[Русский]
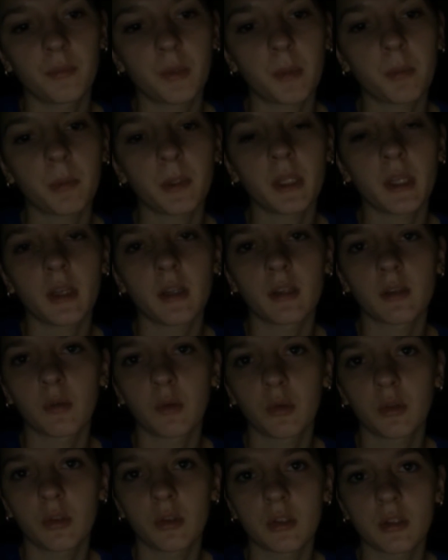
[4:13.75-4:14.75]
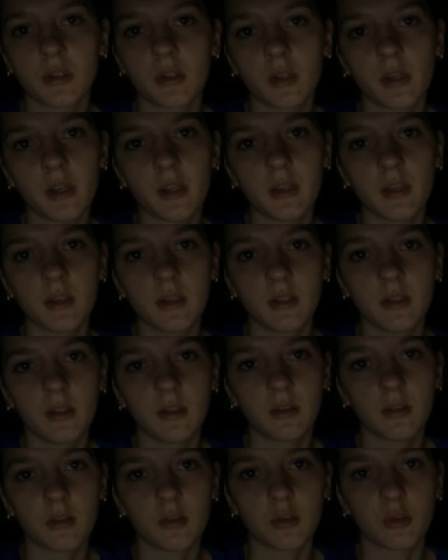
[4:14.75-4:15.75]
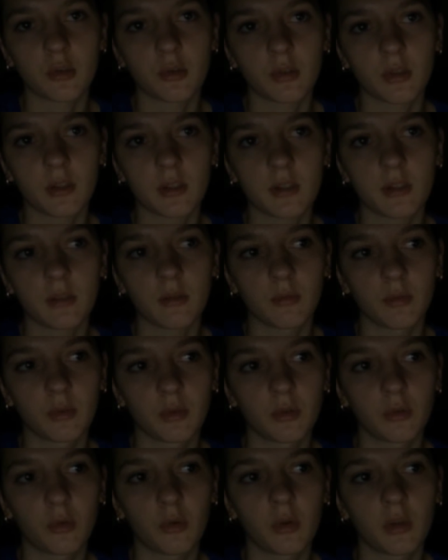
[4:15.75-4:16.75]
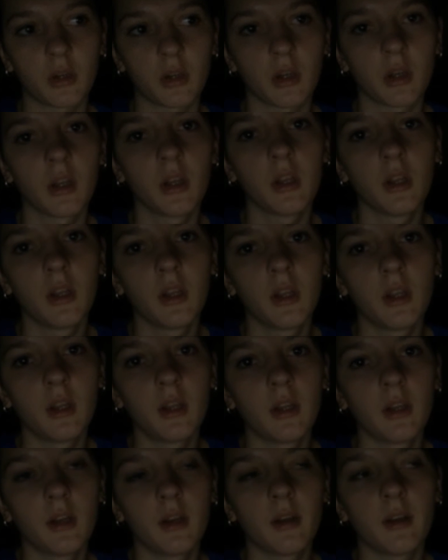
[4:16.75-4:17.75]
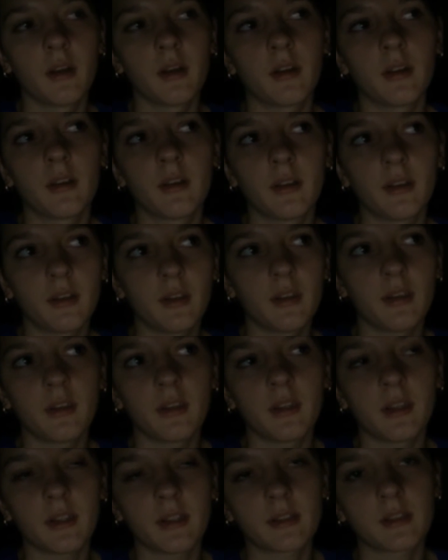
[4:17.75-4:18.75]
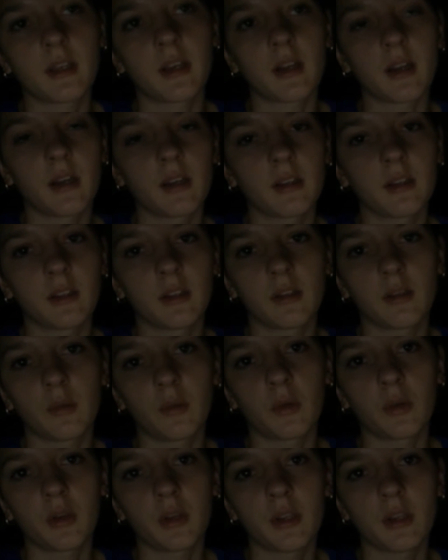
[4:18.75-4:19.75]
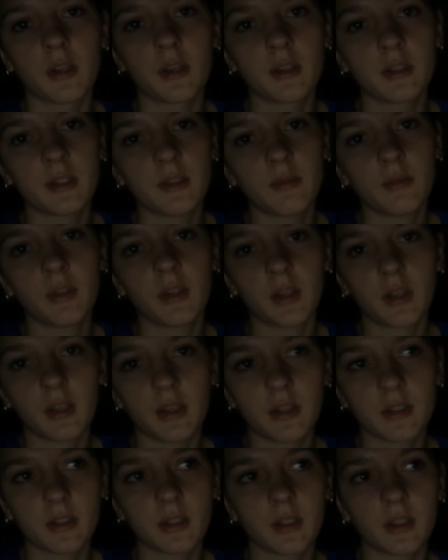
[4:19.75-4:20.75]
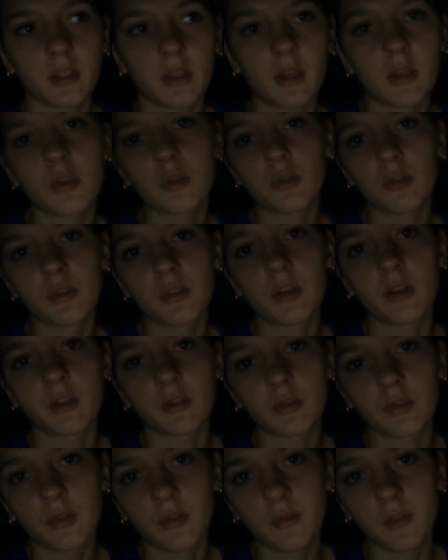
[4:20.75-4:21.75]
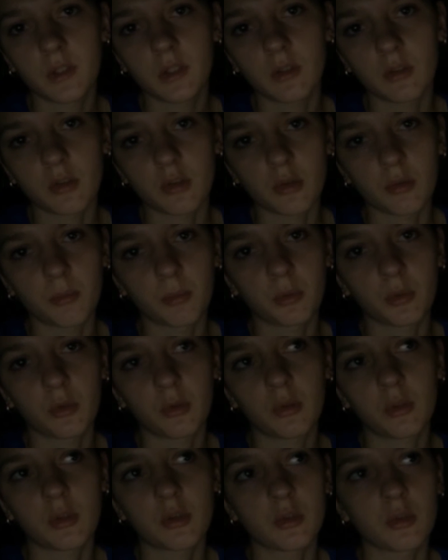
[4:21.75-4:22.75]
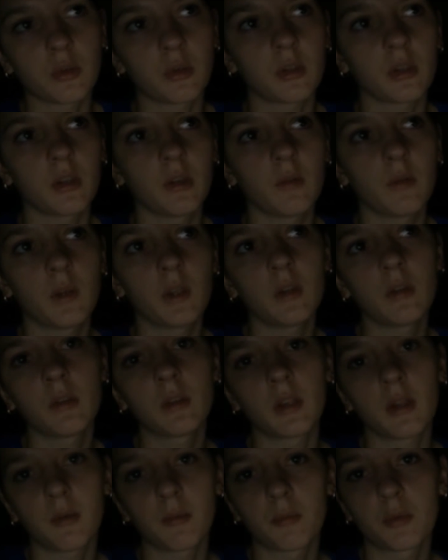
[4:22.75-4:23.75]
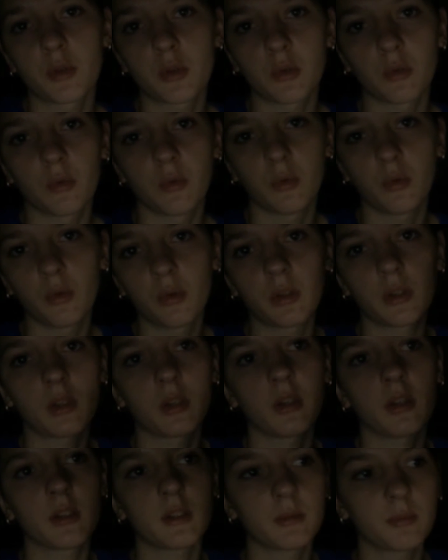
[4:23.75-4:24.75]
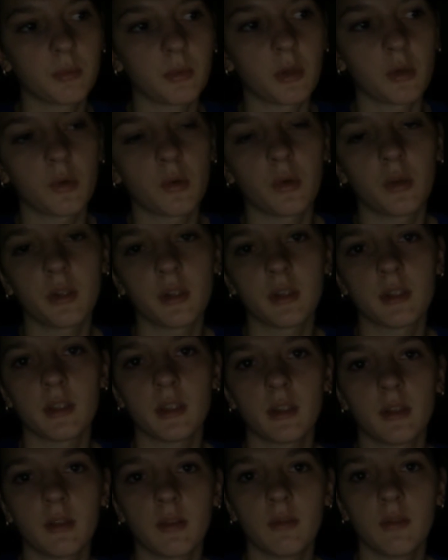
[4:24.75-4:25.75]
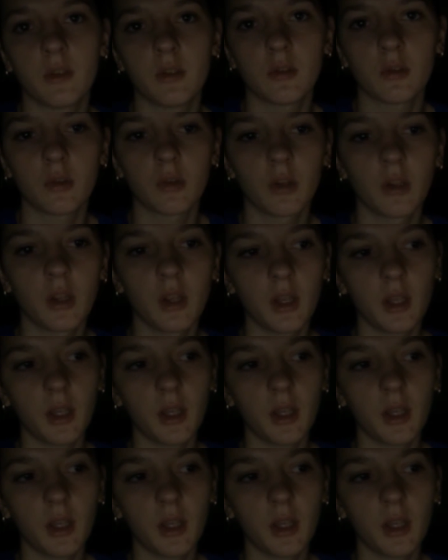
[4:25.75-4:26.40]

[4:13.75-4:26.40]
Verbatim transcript: пропадает какое-то желание делать что-то, если вот только есть какая-то только негативная критика, я еще ни разу не видела, чтобы кто-то что-то говорил там, что вот, класс, прикольно, делай видео.